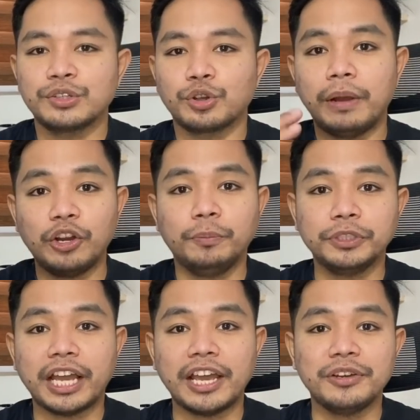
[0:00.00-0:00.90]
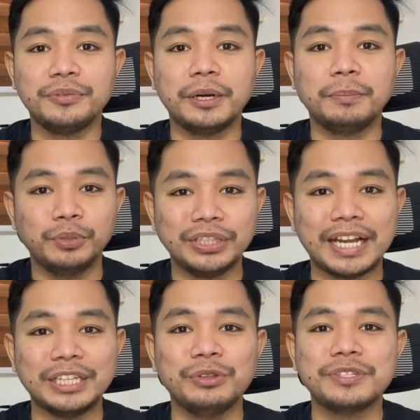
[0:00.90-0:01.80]
So bago po tayo
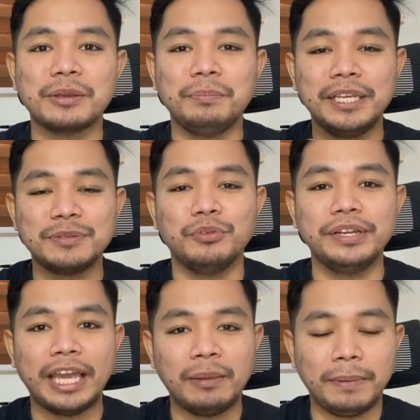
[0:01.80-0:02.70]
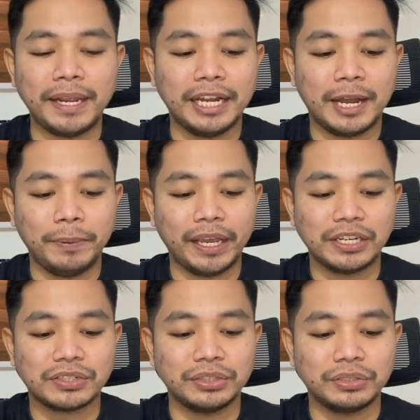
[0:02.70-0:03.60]
magpunta dun sa mismong gameplay ng
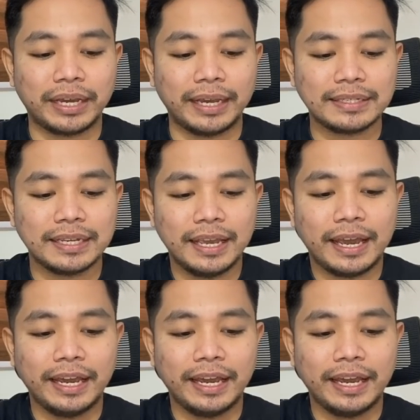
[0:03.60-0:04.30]
application na to guys,